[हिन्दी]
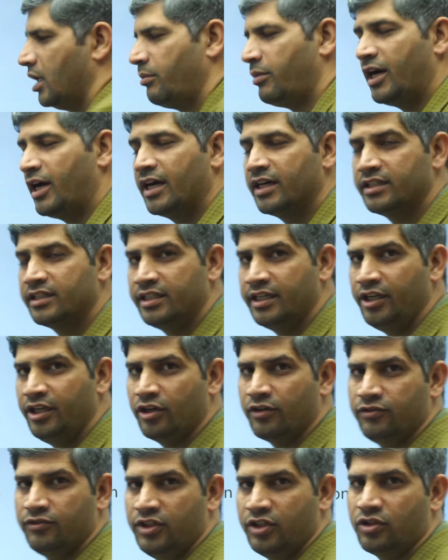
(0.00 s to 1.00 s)
पार्ट थ्री
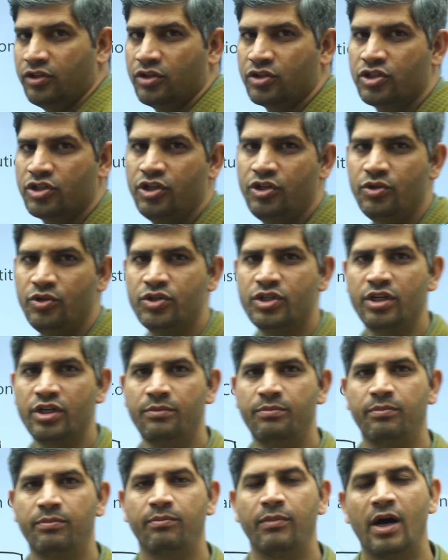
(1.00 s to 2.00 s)
ऑफ द कॉन्स्टिट्यूशन
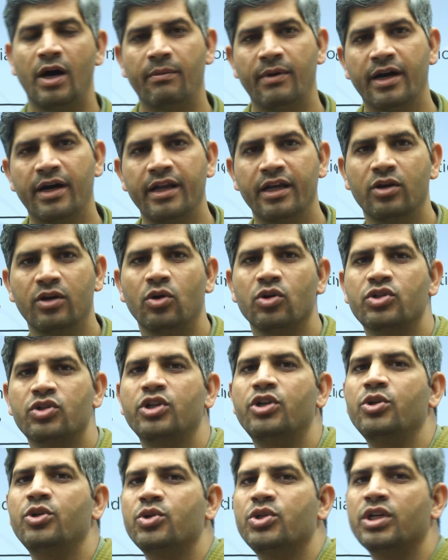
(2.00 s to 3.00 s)
हमारे
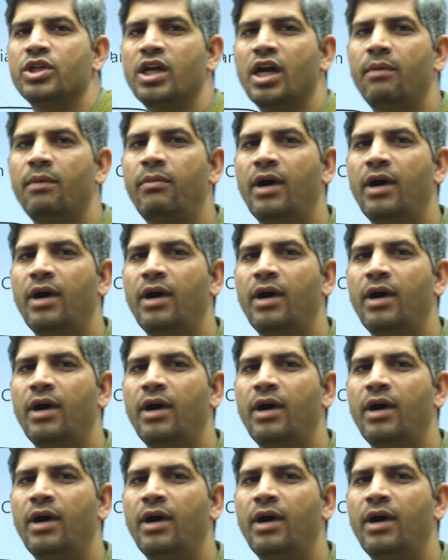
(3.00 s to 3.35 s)
कॉन्स्टिट्यूशन का